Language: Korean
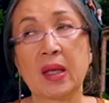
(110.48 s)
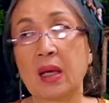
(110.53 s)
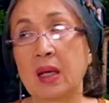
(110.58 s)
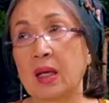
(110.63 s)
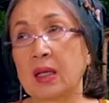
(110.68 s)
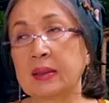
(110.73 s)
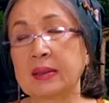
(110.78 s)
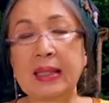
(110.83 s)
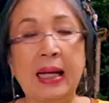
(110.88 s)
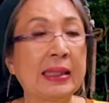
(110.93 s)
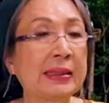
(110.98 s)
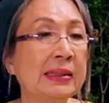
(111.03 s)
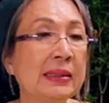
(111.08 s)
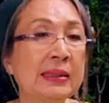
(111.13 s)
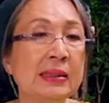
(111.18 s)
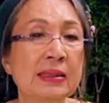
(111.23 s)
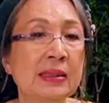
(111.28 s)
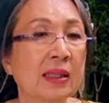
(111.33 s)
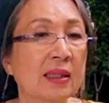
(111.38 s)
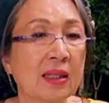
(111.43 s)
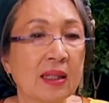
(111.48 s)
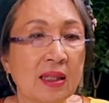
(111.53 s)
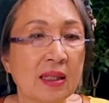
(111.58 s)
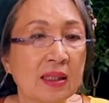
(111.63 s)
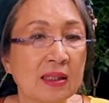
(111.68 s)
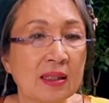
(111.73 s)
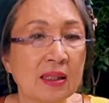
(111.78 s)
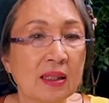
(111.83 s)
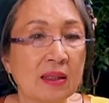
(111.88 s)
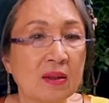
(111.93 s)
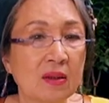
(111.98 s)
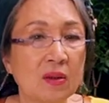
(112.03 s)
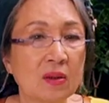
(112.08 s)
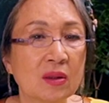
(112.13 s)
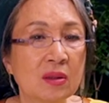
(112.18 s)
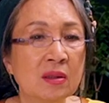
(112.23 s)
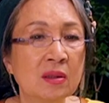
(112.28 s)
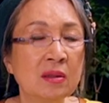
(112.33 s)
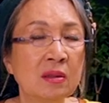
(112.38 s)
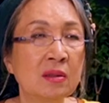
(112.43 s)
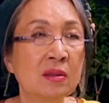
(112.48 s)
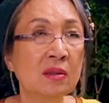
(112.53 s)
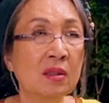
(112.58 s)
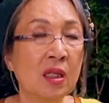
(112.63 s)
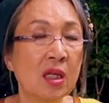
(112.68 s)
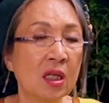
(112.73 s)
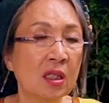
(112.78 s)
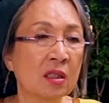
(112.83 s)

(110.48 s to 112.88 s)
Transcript: 우리는 우리 스타일대로 그날 판매할